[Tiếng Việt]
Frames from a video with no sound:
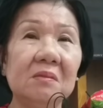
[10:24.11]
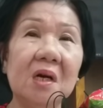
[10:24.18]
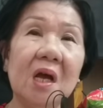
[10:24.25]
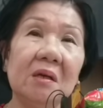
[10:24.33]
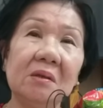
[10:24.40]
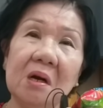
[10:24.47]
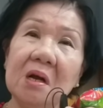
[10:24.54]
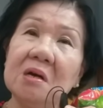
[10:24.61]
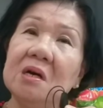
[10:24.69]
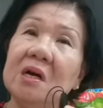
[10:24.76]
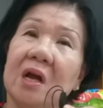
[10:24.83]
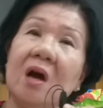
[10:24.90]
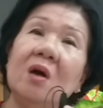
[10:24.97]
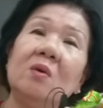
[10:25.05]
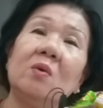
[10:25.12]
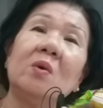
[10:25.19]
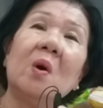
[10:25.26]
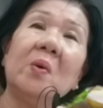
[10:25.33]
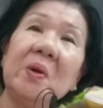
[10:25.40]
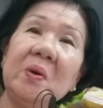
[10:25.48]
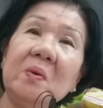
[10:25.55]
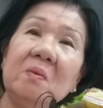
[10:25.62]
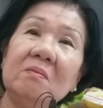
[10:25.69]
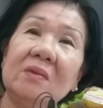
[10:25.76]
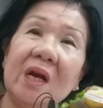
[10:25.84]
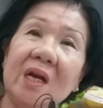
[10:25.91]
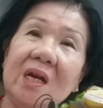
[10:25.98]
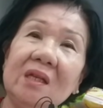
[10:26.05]
Lê Thanh Thiện là người ơn của cô Hiếu
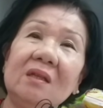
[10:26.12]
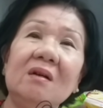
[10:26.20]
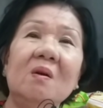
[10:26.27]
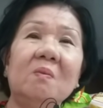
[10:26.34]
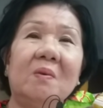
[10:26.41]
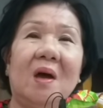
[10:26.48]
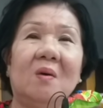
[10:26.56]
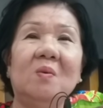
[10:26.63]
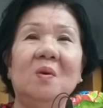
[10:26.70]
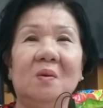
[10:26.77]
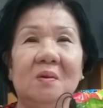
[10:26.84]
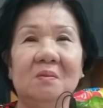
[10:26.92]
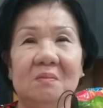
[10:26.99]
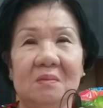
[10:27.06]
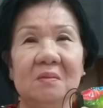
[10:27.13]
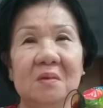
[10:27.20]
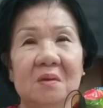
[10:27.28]
ngay từ lúc đầu luôn. Dạ.